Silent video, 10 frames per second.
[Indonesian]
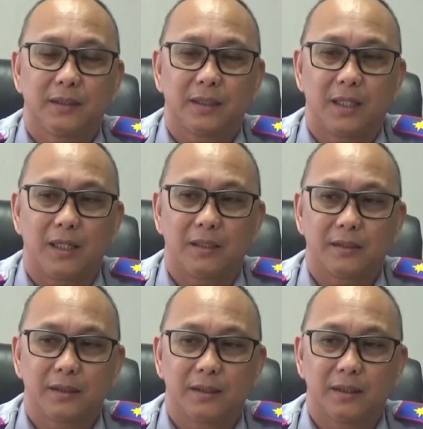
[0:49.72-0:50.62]
Nah,
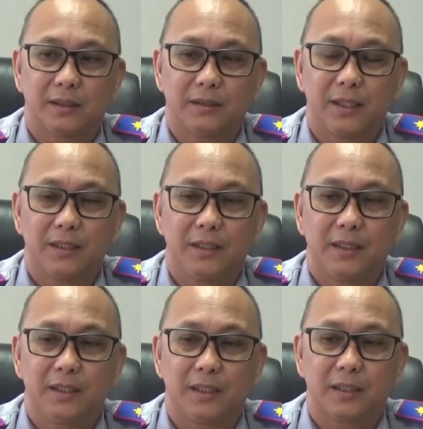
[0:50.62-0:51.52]
e, jadi
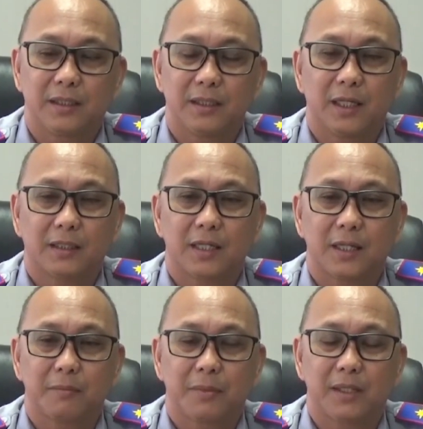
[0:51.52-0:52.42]
e, kegiatan
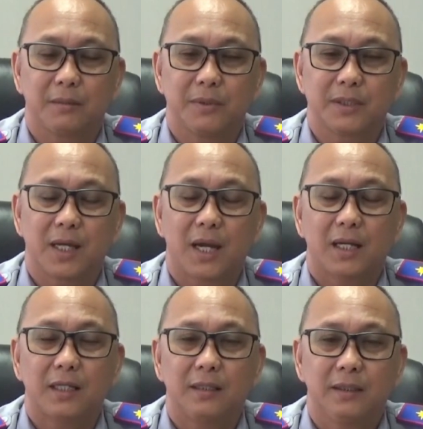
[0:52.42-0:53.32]
yang paling
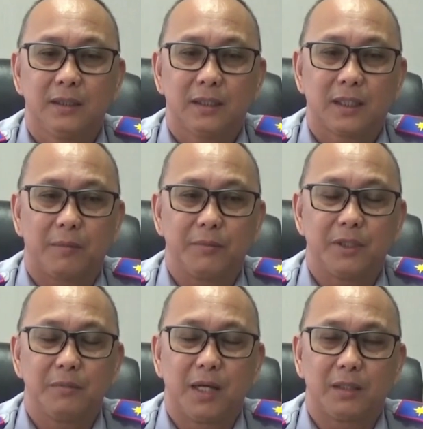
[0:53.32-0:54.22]
besar kami
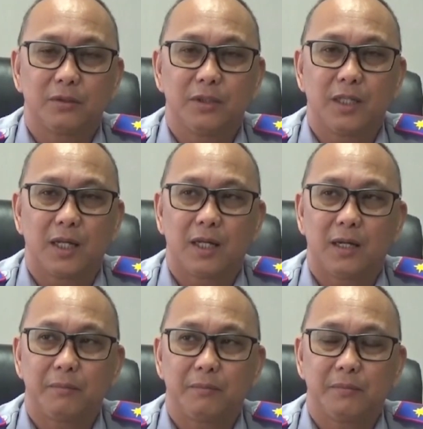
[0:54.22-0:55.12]
dibantu di
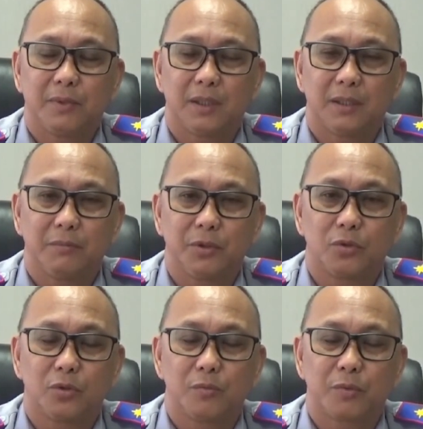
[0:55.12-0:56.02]
dalam eh,
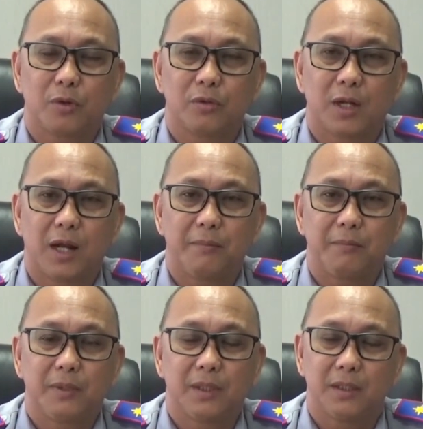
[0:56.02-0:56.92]
mendukung program
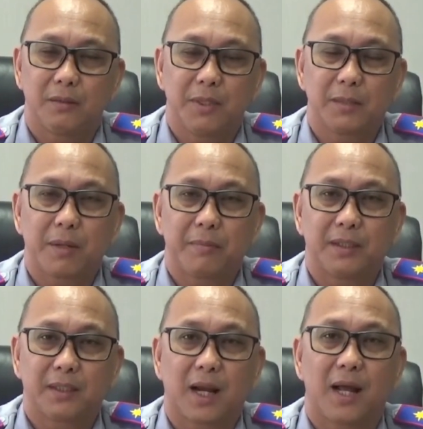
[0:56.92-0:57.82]
eh,
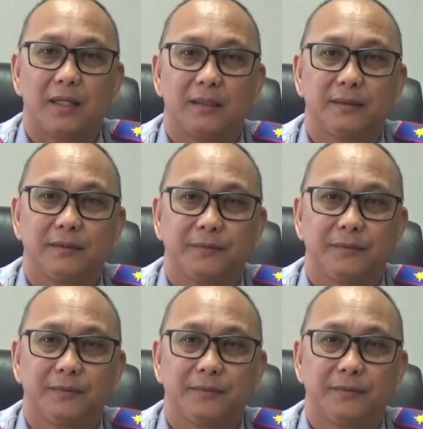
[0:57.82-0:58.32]
Balikpapan Terang